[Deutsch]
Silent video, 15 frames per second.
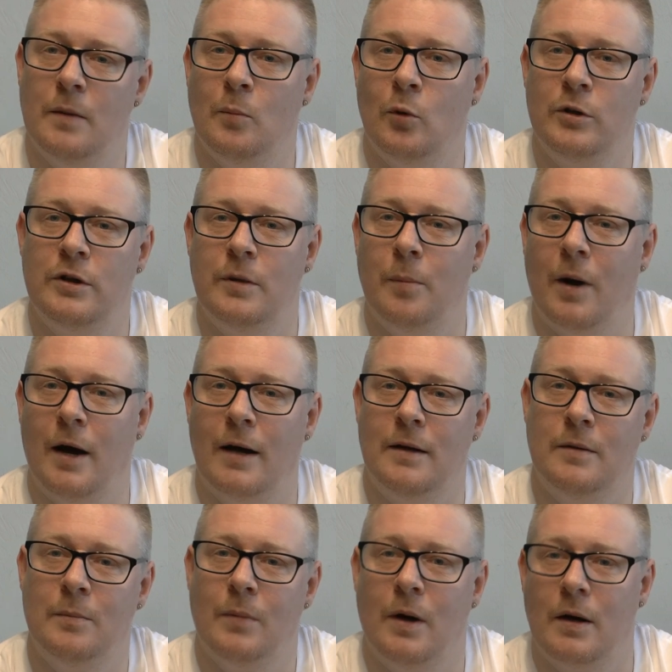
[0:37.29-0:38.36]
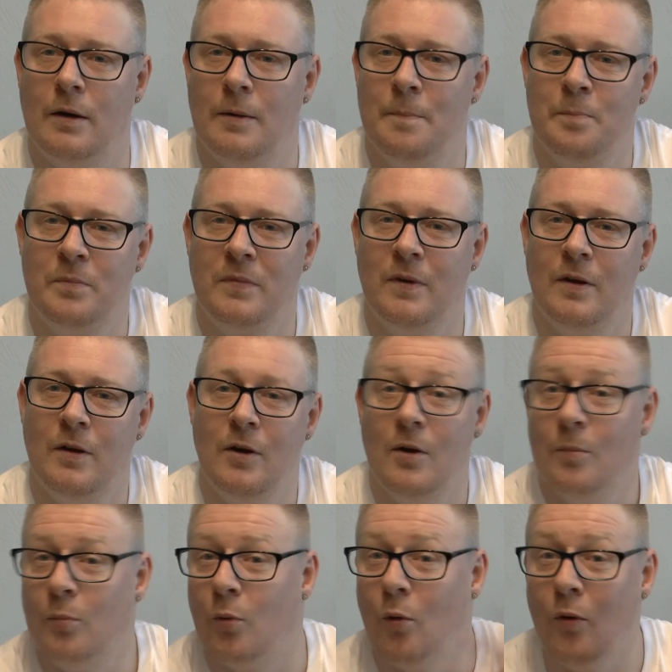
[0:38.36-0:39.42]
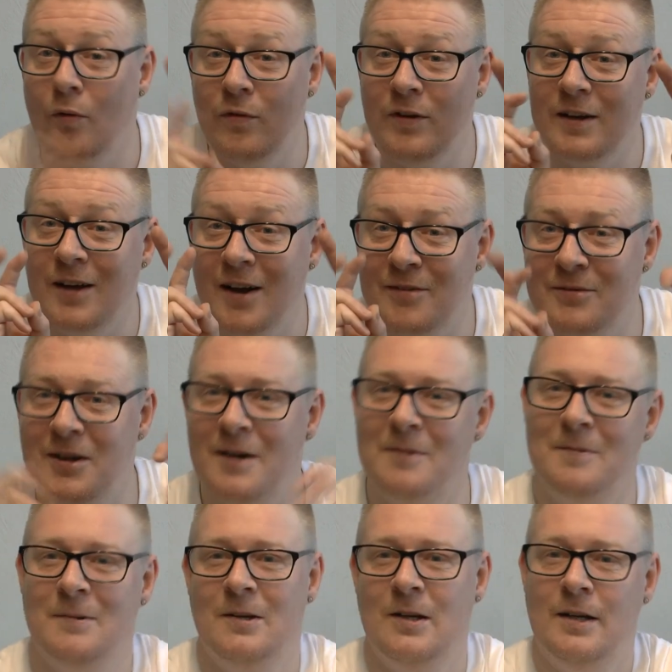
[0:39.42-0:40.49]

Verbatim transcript: Monty Breitenbach, Profi-Gaffer.